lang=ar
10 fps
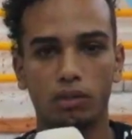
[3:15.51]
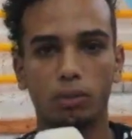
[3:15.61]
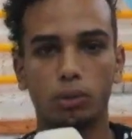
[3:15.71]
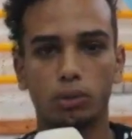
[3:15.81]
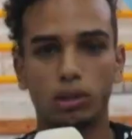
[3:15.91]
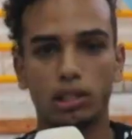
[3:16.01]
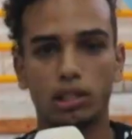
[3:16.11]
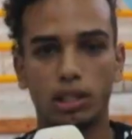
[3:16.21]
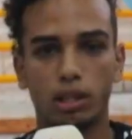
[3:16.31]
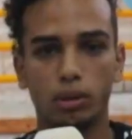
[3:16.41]
في البطولات
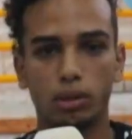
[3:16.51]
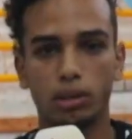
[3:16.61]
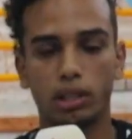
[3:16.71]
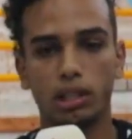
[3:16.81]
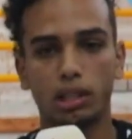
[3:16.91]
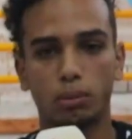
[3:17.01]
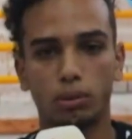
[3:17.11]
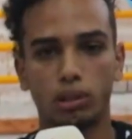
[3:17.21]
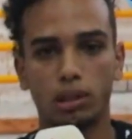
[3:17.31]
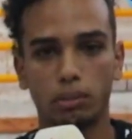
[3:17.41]
الجهويه وكذلك
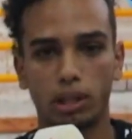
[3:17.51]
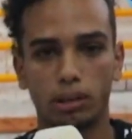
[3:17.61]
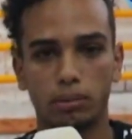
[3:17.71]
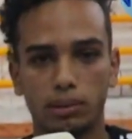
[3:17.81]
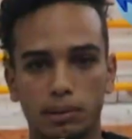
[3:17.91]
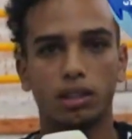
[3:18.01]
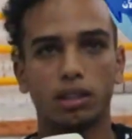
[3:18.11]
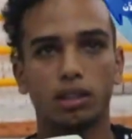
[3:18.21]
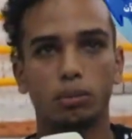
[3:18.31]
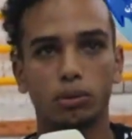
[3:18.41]
بطولات المغرب
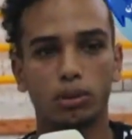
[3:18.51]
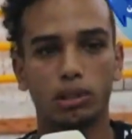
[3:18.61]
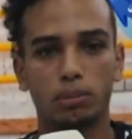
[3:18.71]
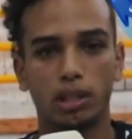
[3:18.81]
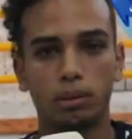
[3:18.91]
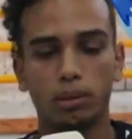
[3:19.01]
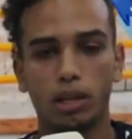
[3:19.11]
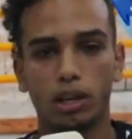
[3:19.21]
آه، بطولات المغرب